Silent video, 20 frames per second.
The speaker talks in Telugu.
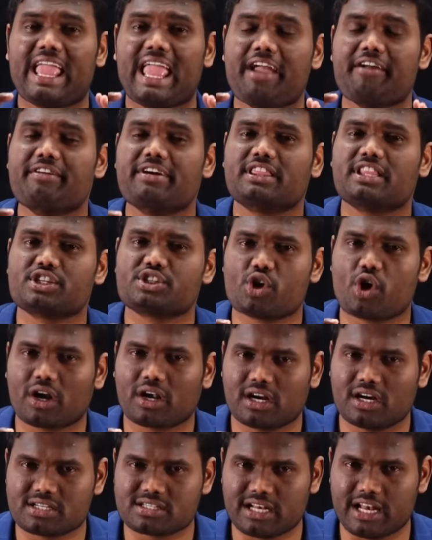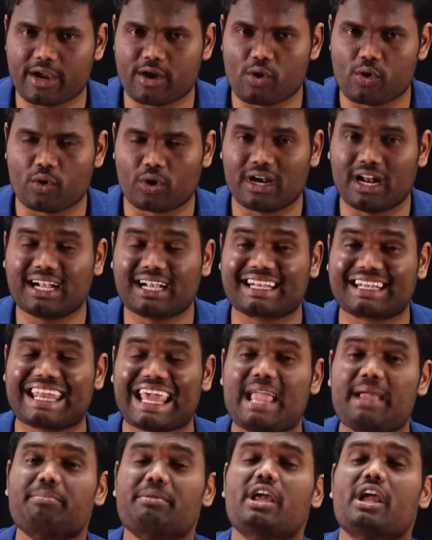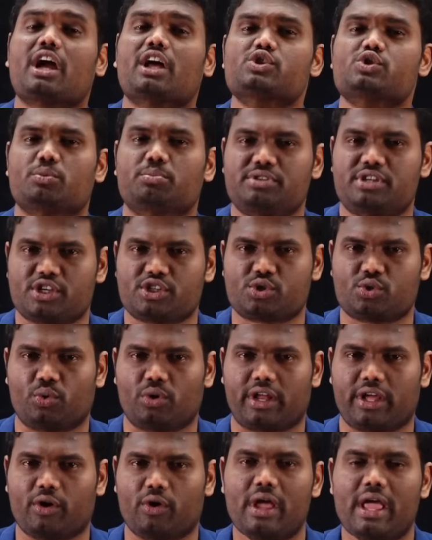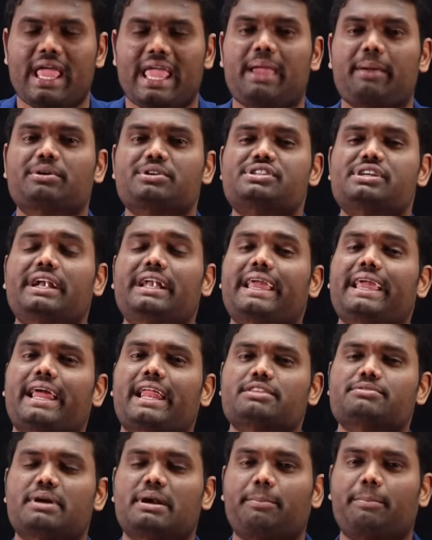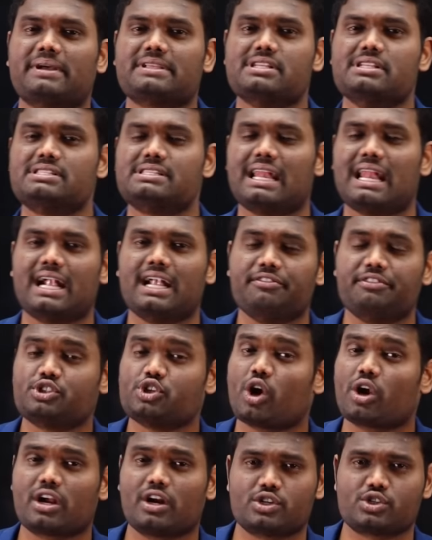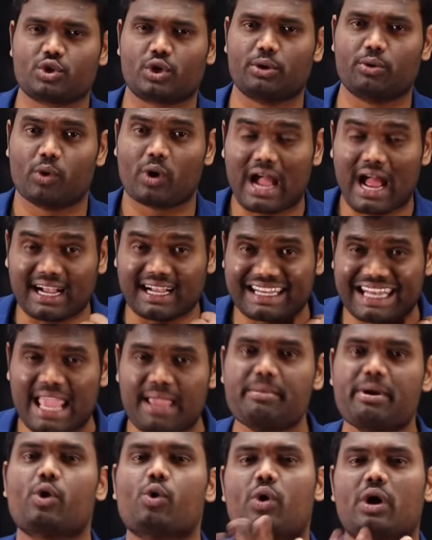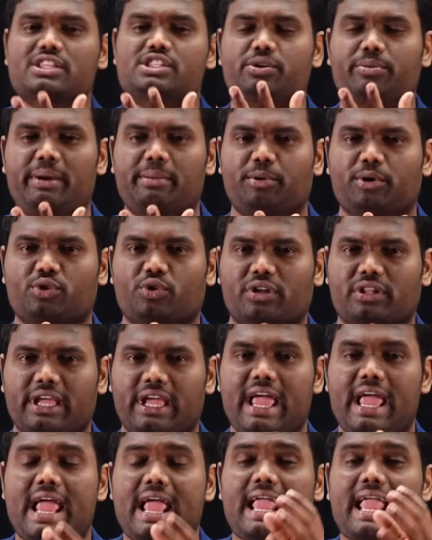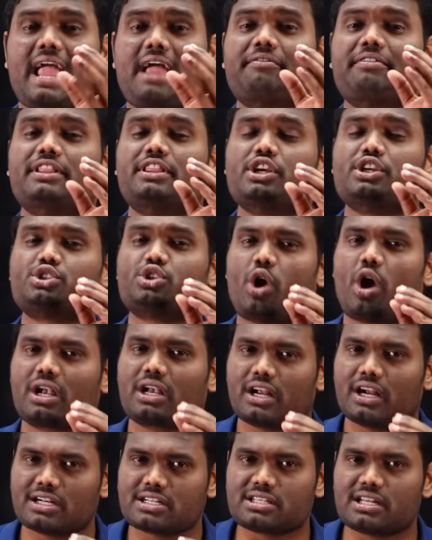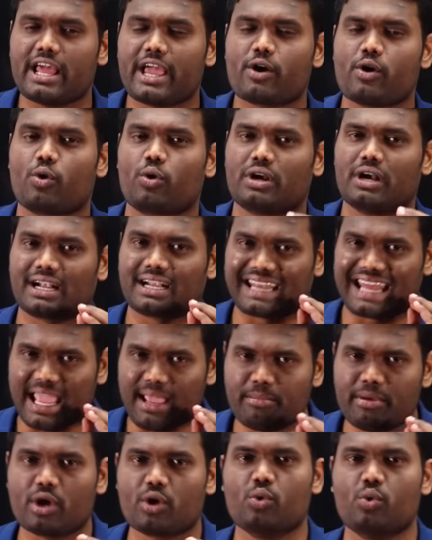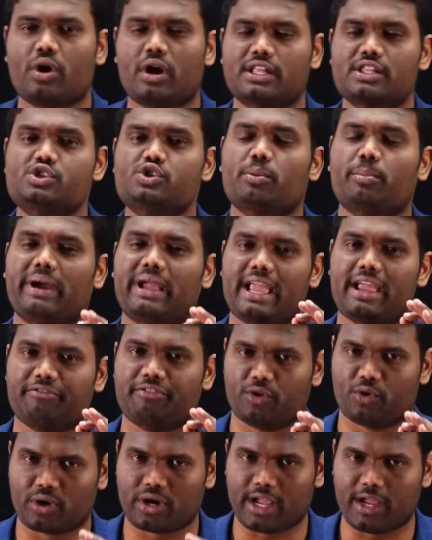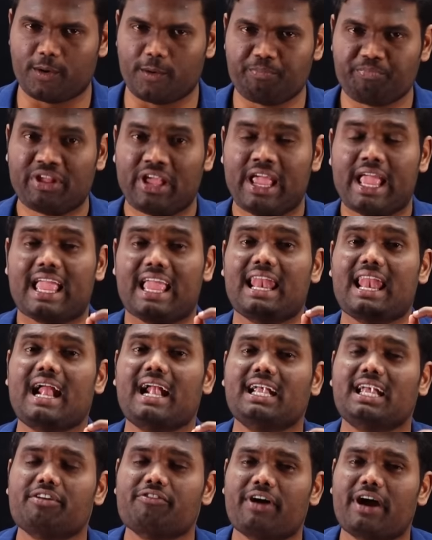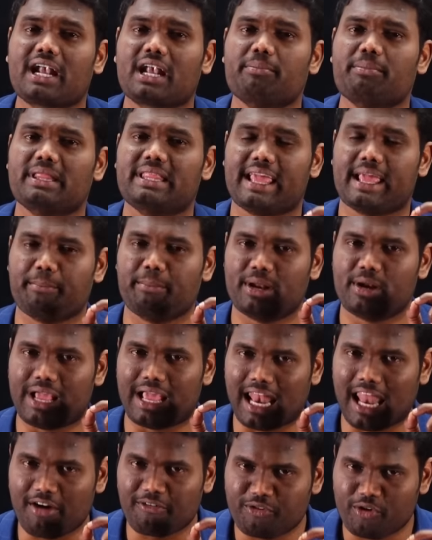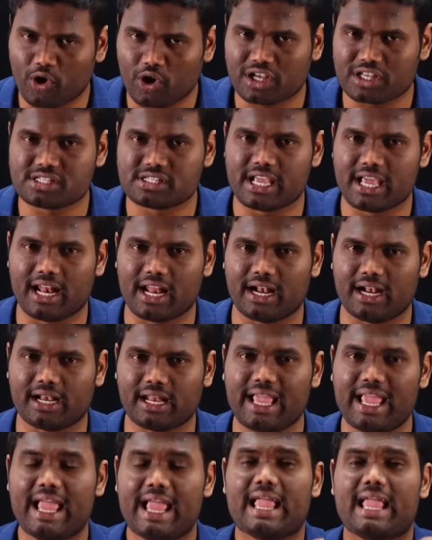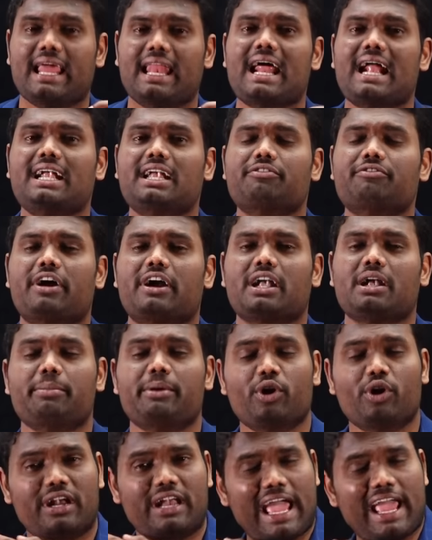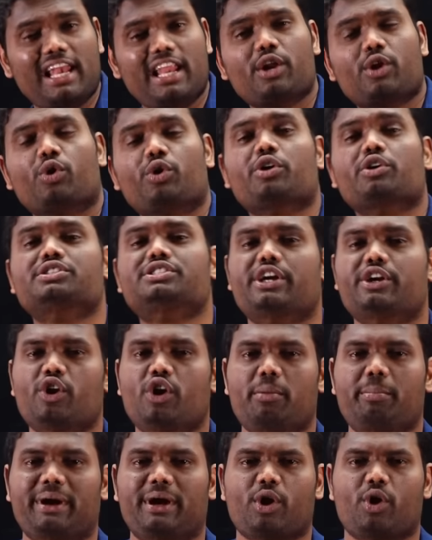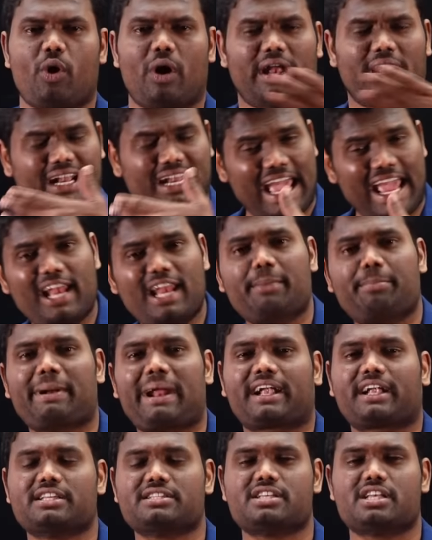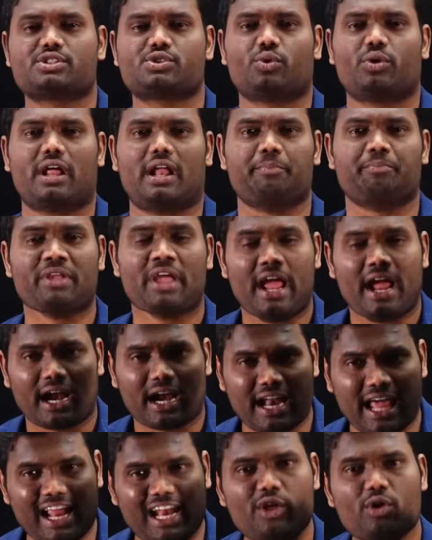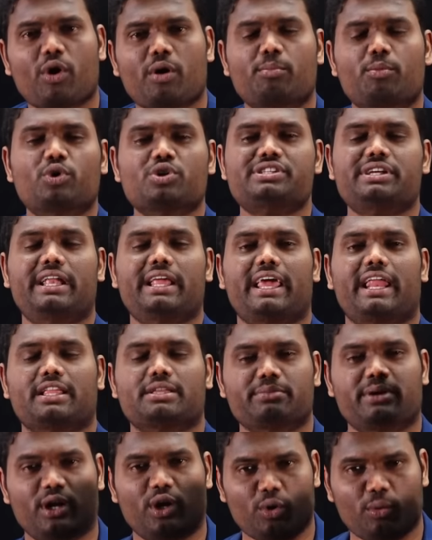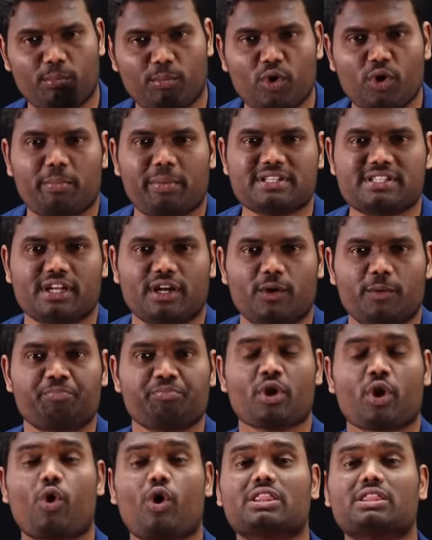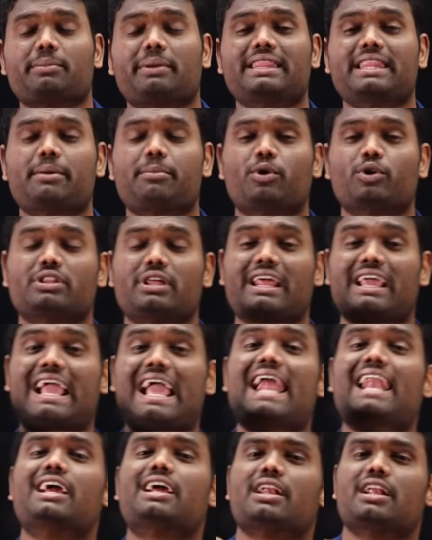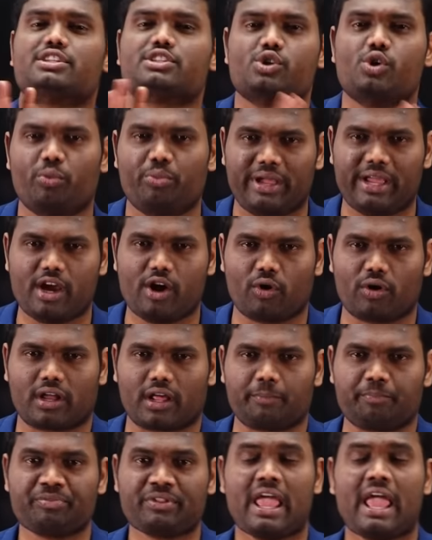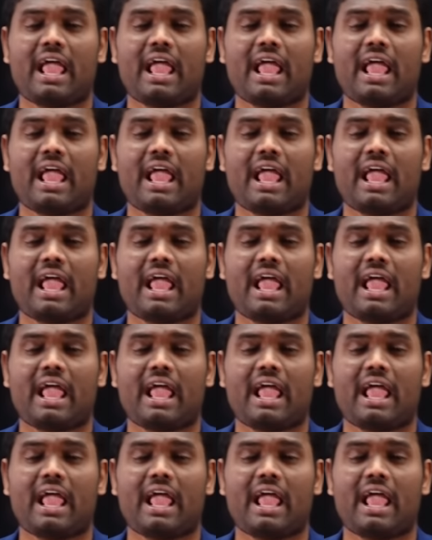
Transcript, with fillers: ఏవైతే షార్ట్ కట్స్ లేకోకుండా టైంని కన్జ్యూమ్ చేస్తూ ఉంటాయో ఇప్పుడు సీటింగ్ అరేంజ్మెంట్ పజిల్స్ ఇలాంటివి షార్ట్ కట్స్ ఉండవు కానీ టైం ఎక్కువ కన్జ్యూమ్ అయిపోతుంటుంది ఏవైతే షార్ట్ కట్స్ లేకోకుండా టైం ఎక్కువ కన్జ్యూమ్ అయ్యేవి ఉంటాయో ఇలాంటి వాటి మీద మీరు ఎలా ఫోకస్ చేయాలి అంటే ఇలాంటి వాటిని మీరు డైలీ రొటీన్ షెడ్యూల్లో పెట్టుకోవాలి డైలీ ప్రాక్టీస్ చేస్తుండాలి డైలీ ఒక మూడు సీటింగ్ అరేంజ్మెంట్లు మూడు పజిల్లు కొంతమంది ఏమవుతారు క్యాలిక్యులేషన్లో వీక్గా ఉంటారు